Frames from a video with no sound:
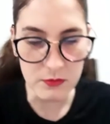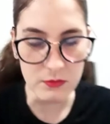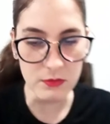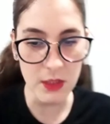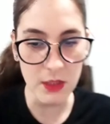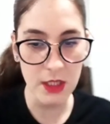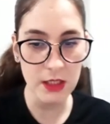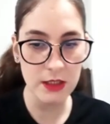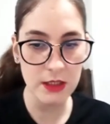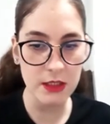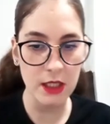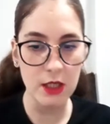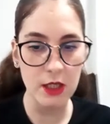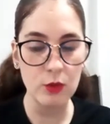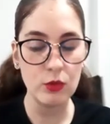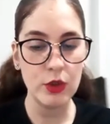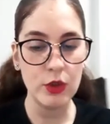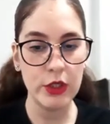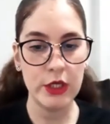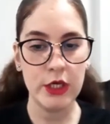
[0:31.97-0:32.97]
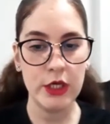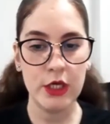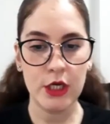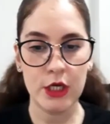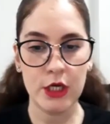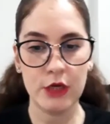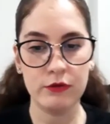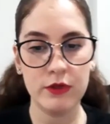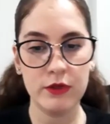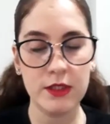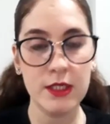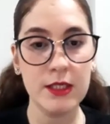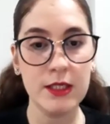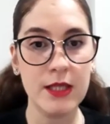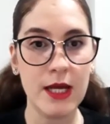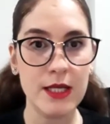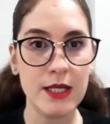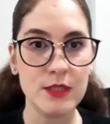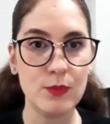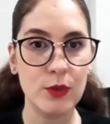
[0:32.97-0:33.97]
Então, eu vou
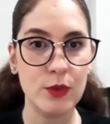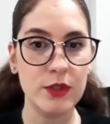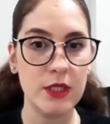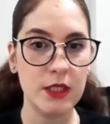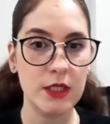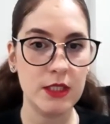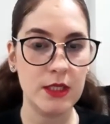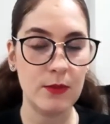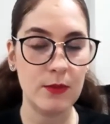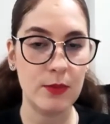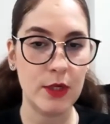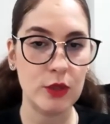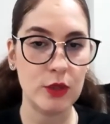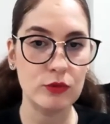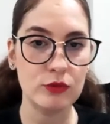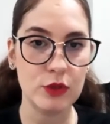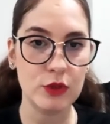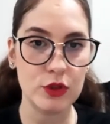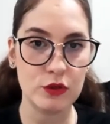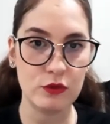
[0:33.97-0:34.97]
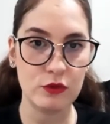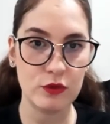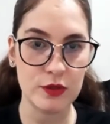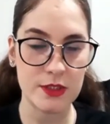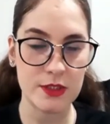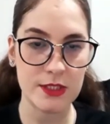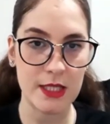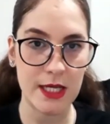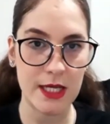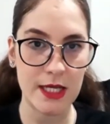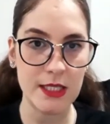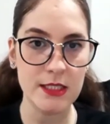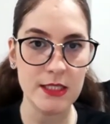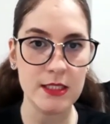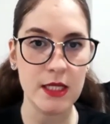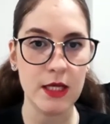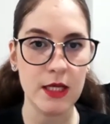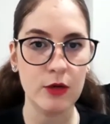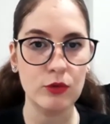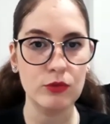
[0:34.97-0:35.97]
tentar responder aqui a pergunta de
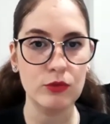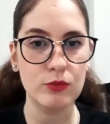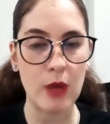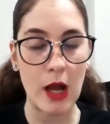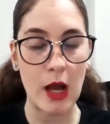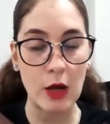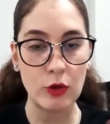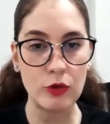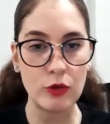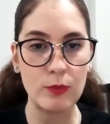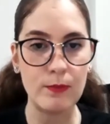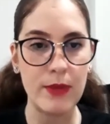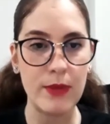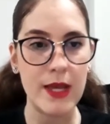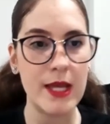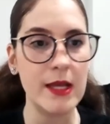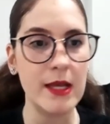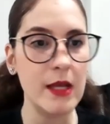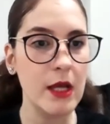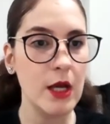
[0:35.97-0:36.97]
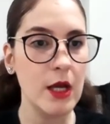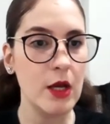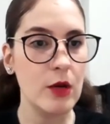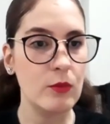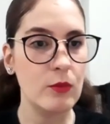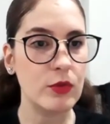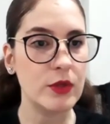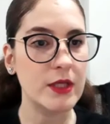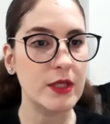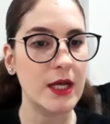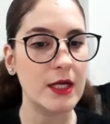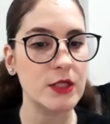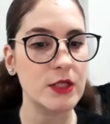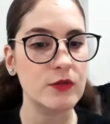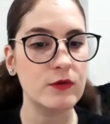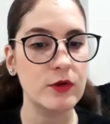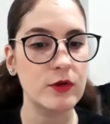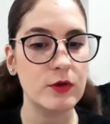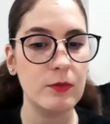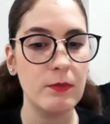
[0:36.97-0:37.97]
vocês. Eu agrupei porque
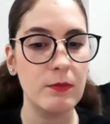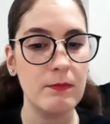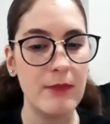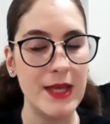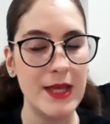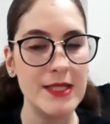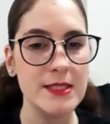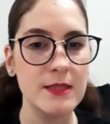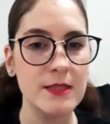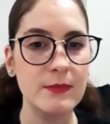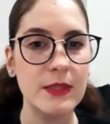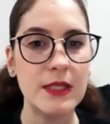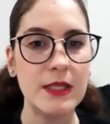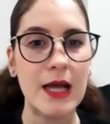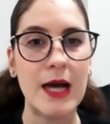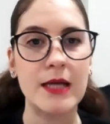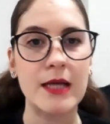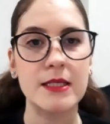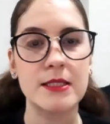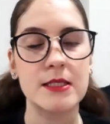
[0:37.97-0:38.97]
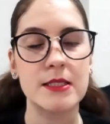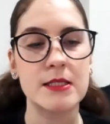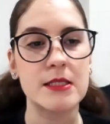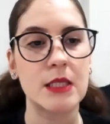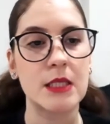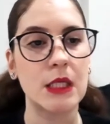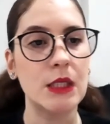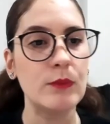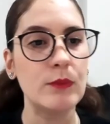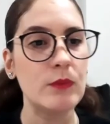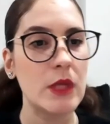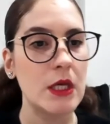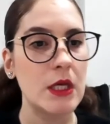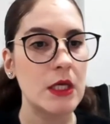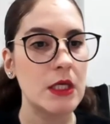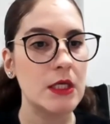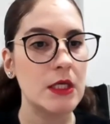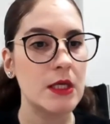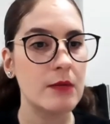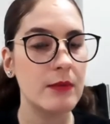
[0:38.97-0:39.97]
elas foram bem similares assim,
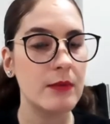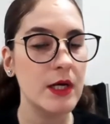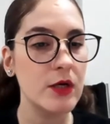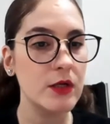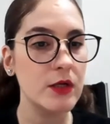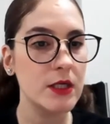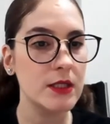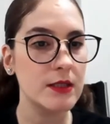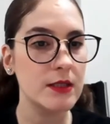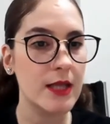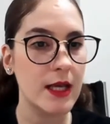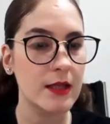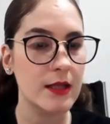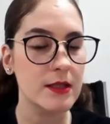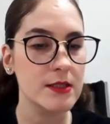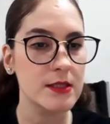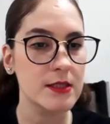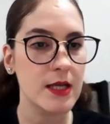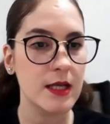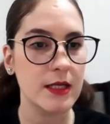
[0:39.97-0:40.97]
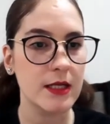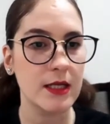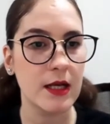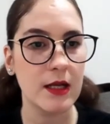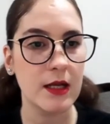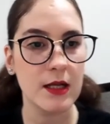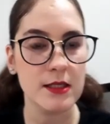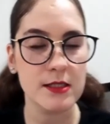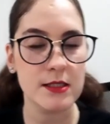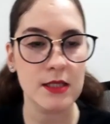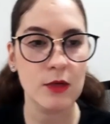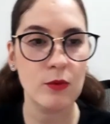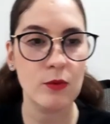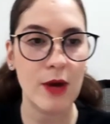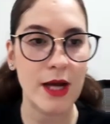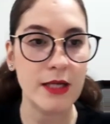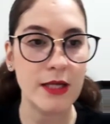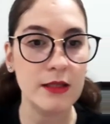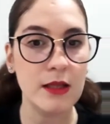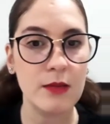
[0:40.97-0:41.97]
e a maioria delas era em relação
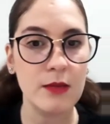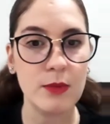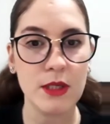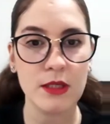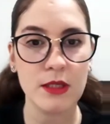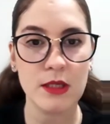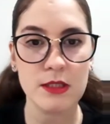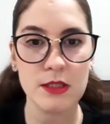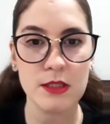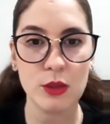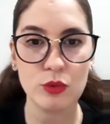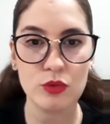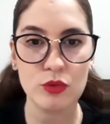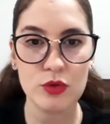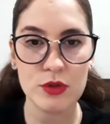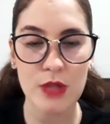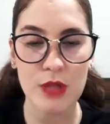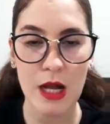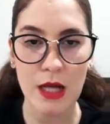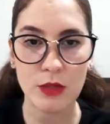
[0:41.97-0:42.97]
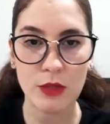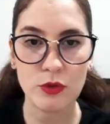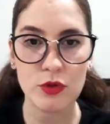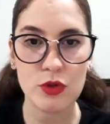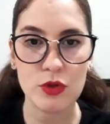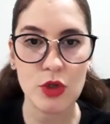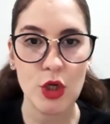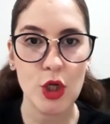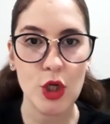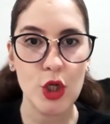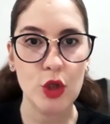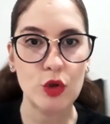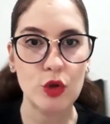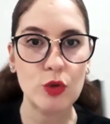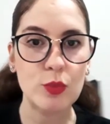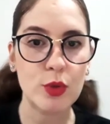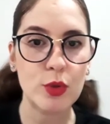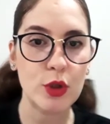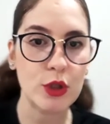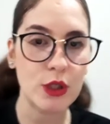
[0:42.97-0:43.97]
à interpretação dos dados
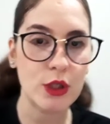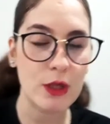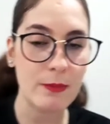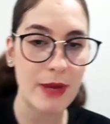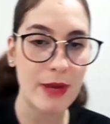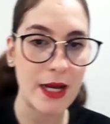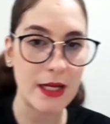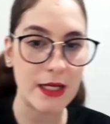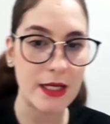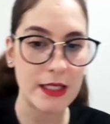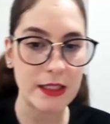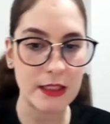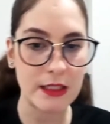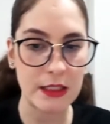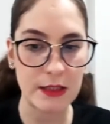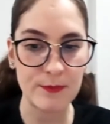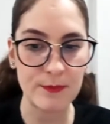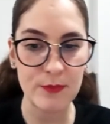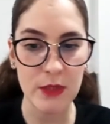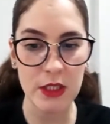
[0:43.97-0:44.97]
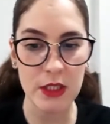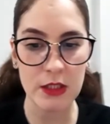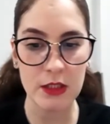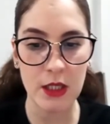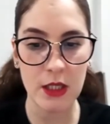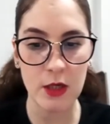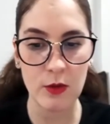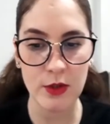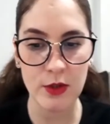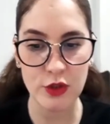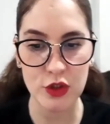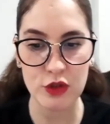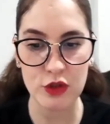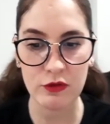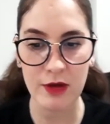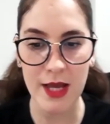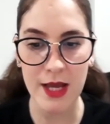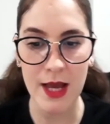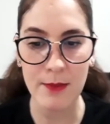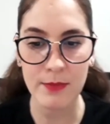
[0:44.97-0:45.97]
no programa Arlequim. Então, a gente
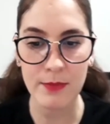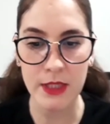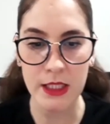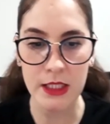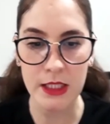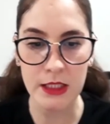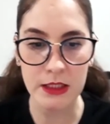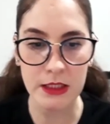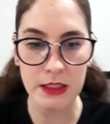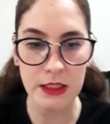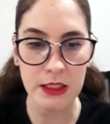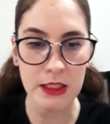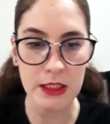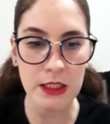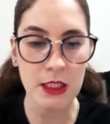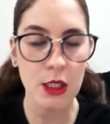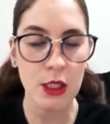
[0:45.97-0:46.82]
vai abrir aqui